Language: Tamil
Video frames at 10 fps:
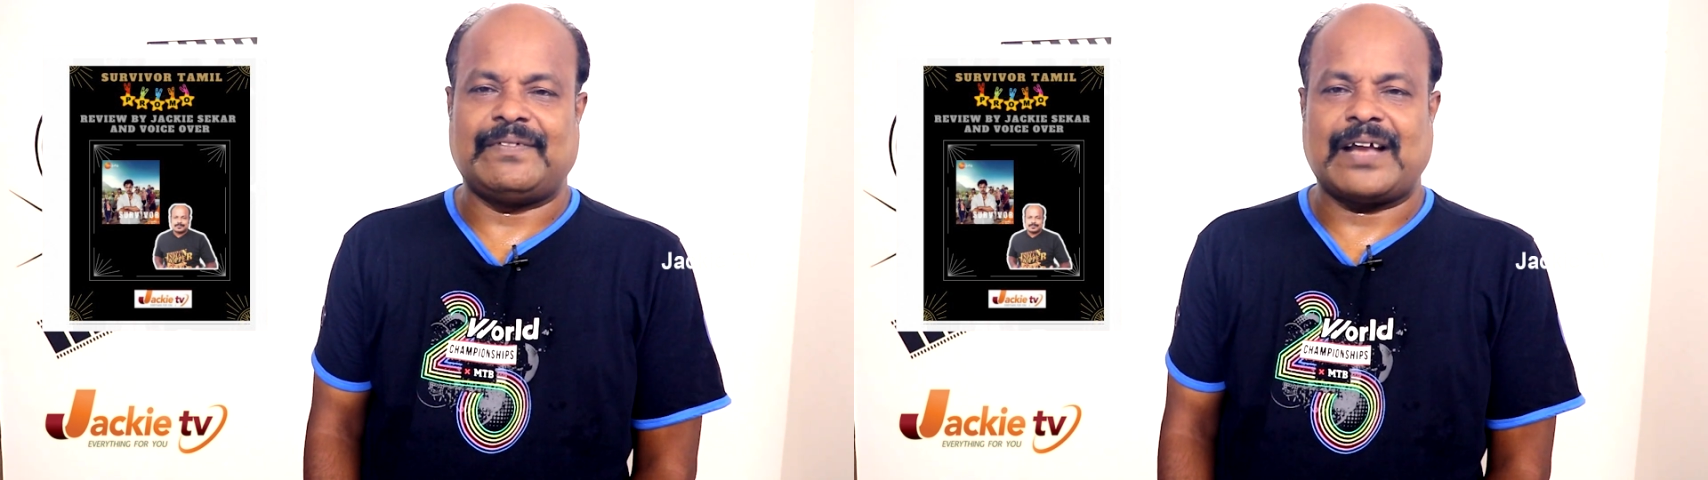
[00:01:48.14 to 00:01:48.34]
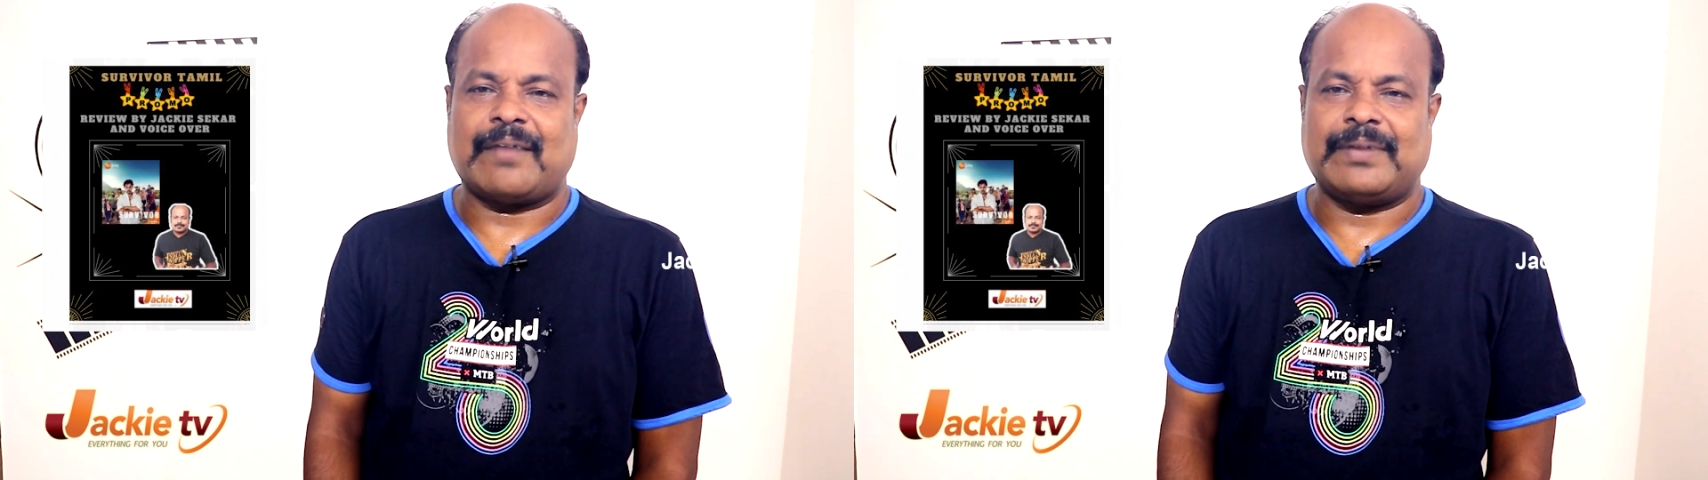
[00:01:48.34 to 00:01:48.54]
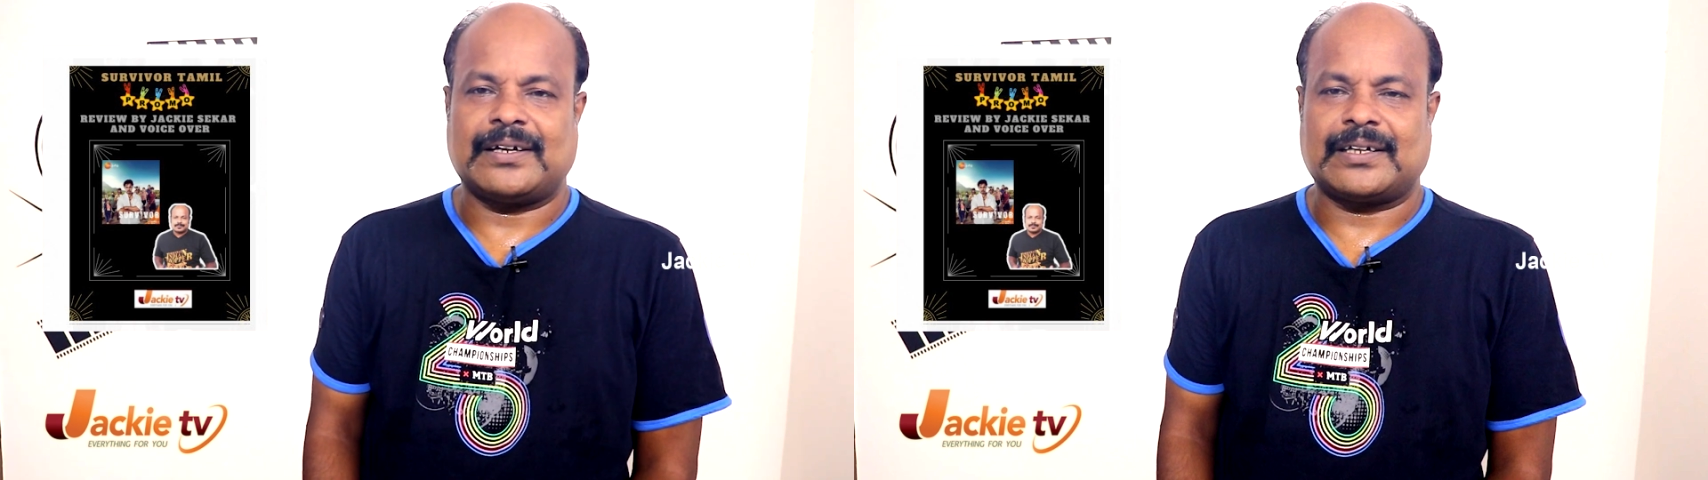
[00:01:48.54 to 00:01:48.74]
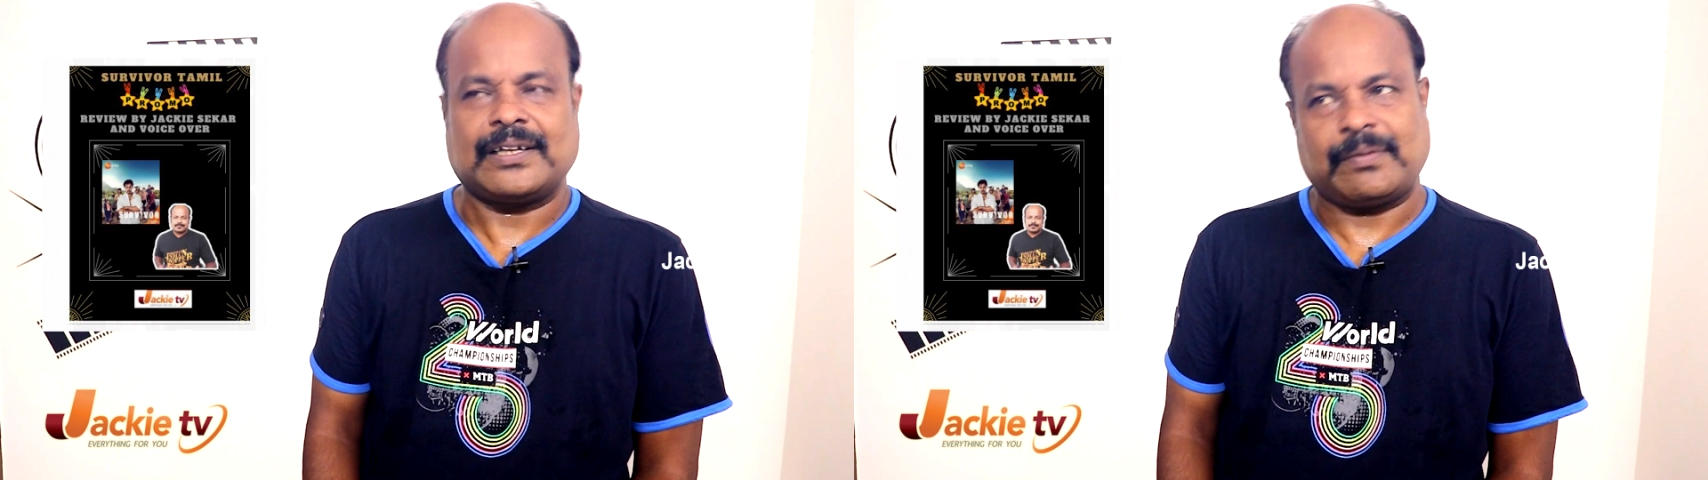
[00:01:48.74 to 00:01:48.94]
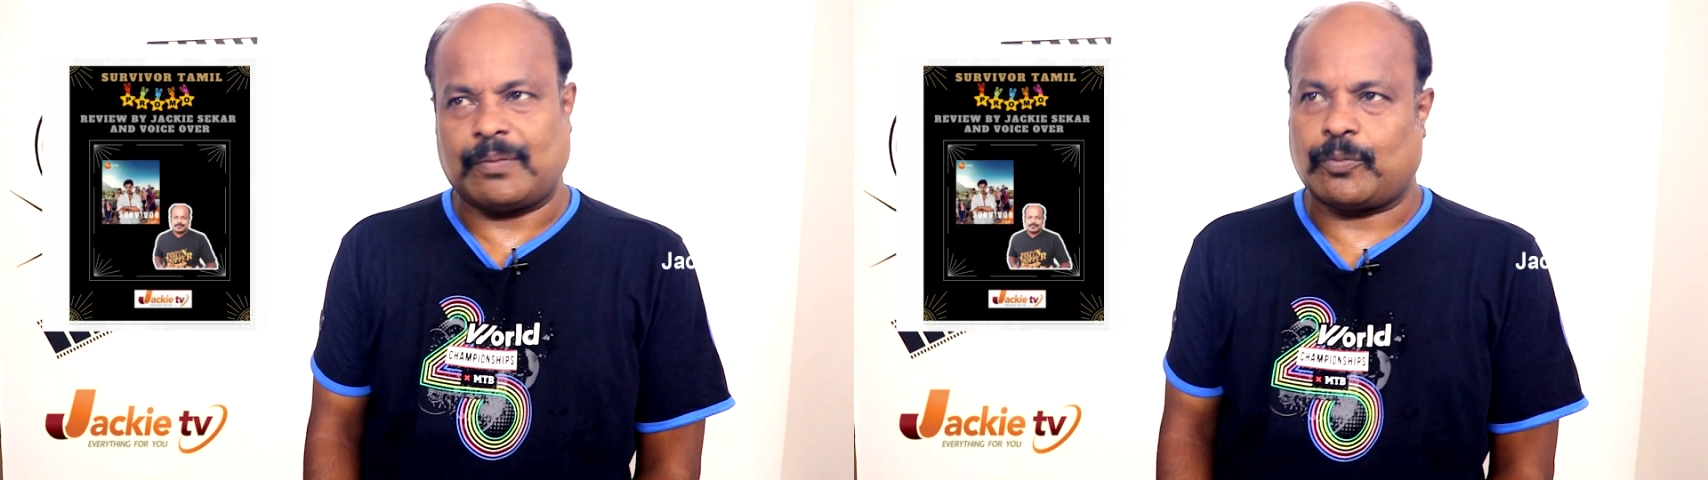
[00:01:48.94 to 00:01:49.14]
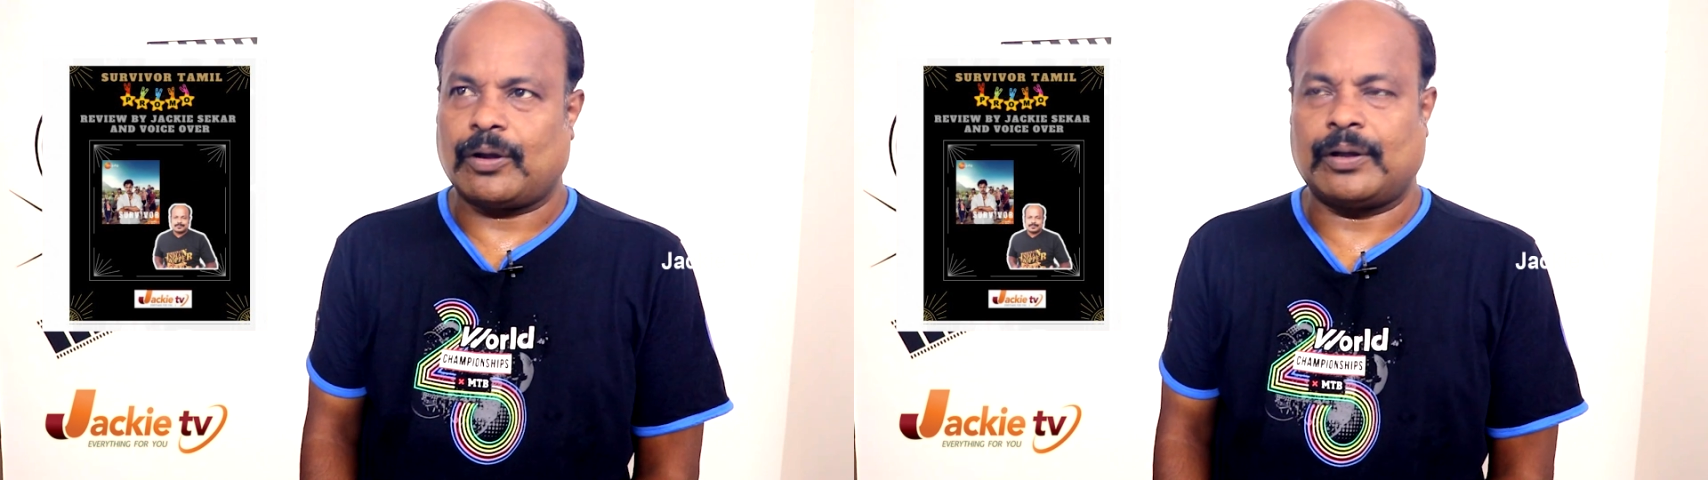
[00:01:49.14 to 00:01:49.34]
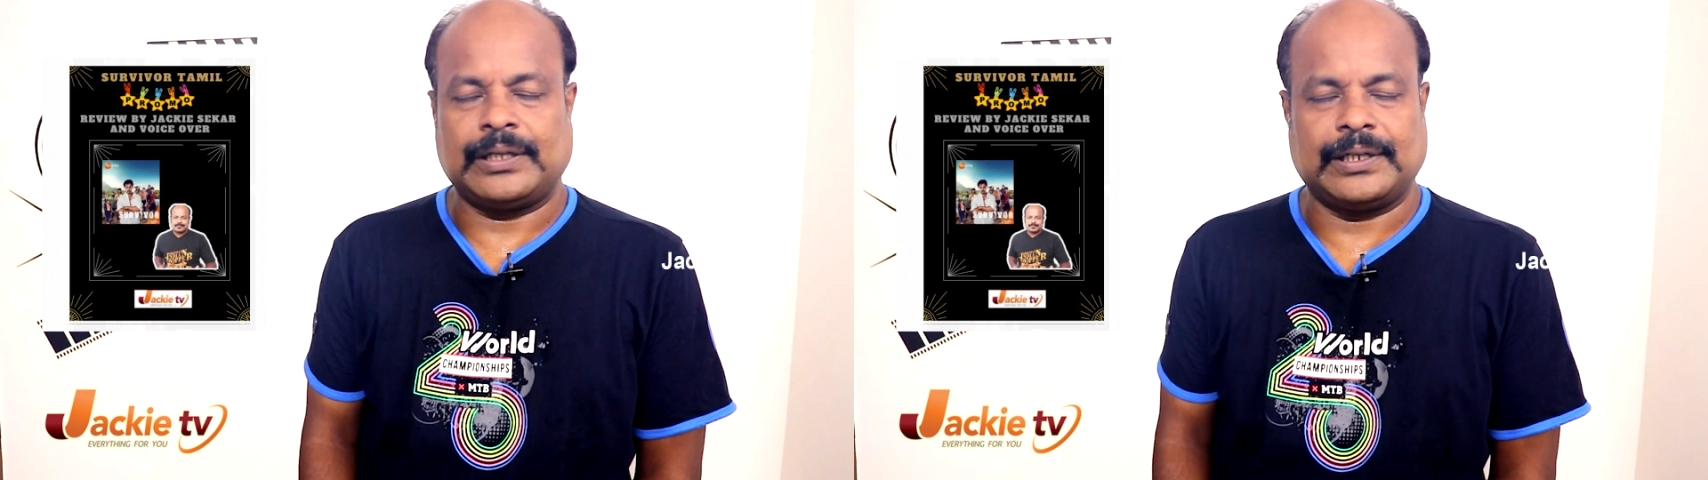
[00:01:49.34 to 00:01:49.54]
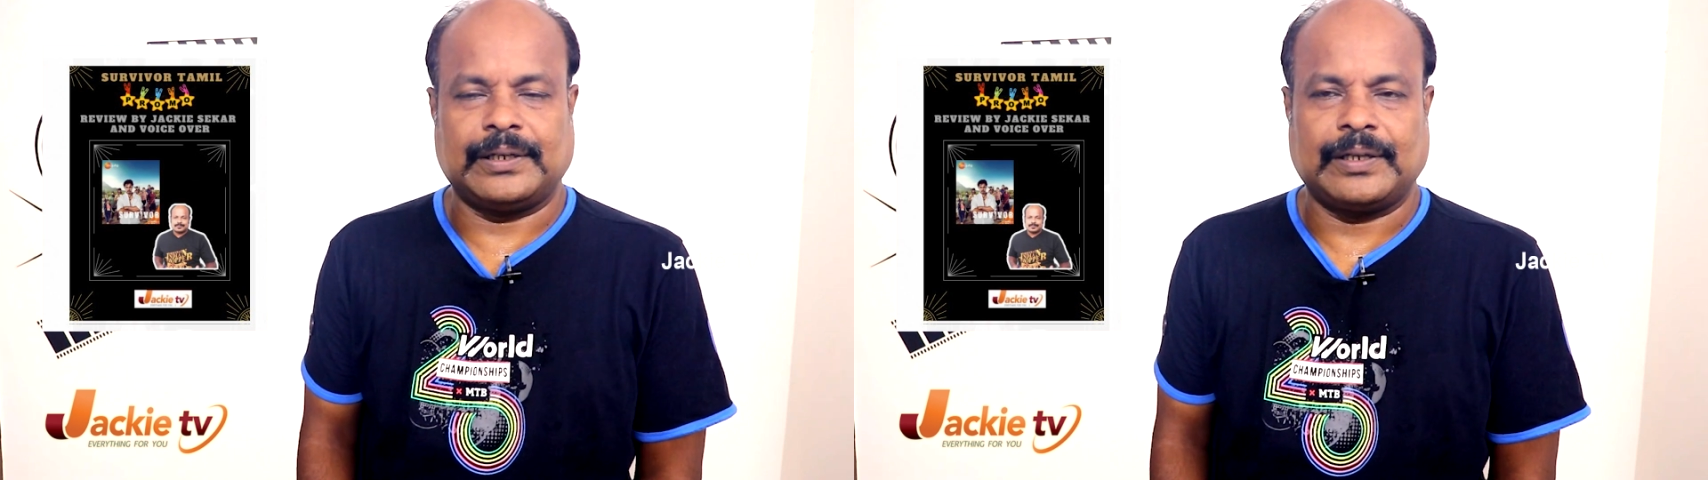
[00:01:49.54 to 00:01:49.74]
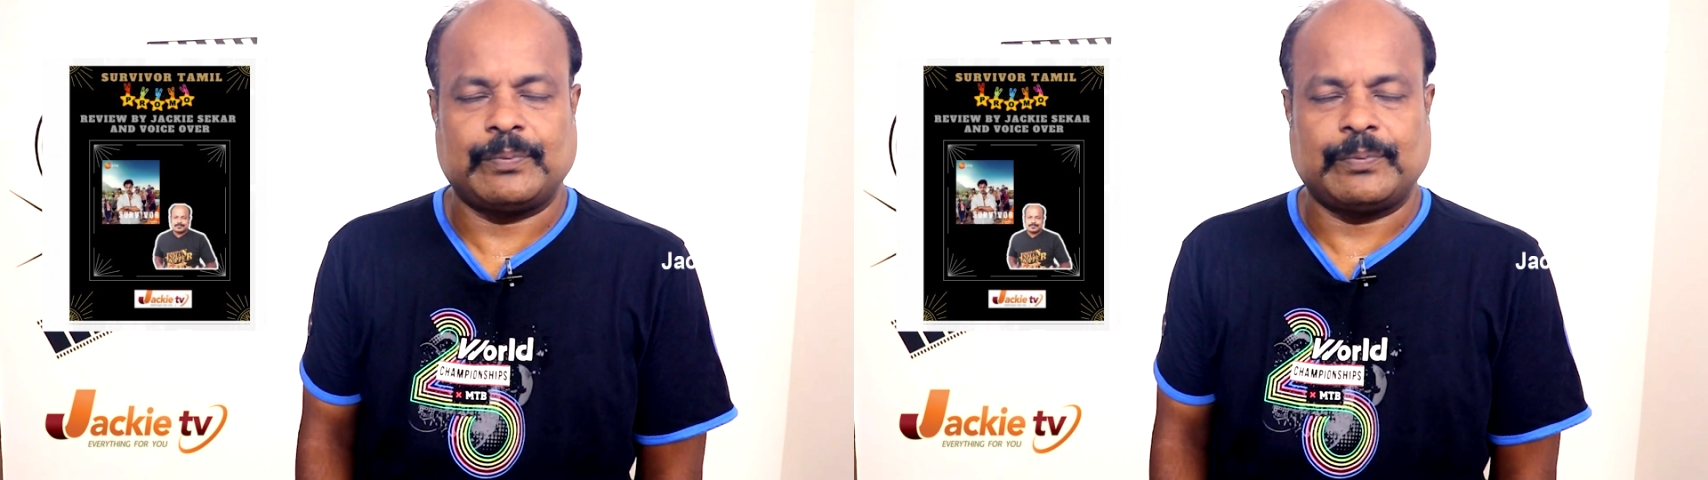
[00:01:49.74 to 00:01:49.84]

தலைவியா அப்படின்றது நம்ம இது